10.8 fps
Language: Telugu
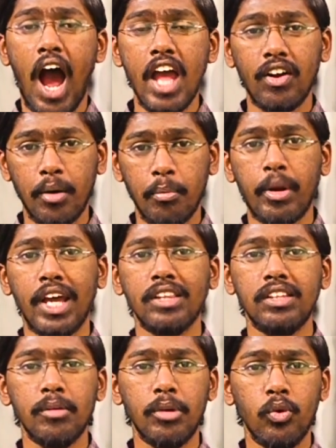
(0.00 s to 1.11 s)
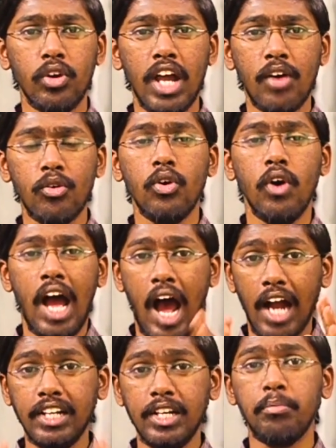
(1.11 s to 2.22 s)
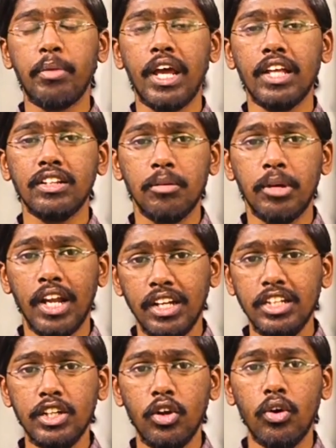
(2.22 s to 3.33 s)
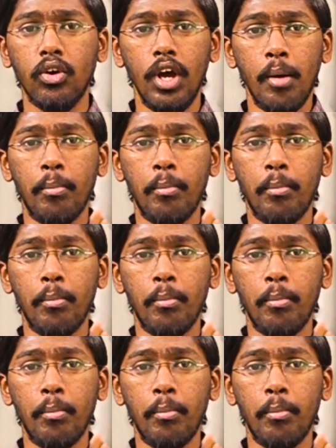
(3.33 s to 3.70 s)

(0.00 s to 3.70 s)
ఆ యొక్క ప్రయత్నంలో ఉన్నావో అట్టి ప్రయత్నములన్నిటిలో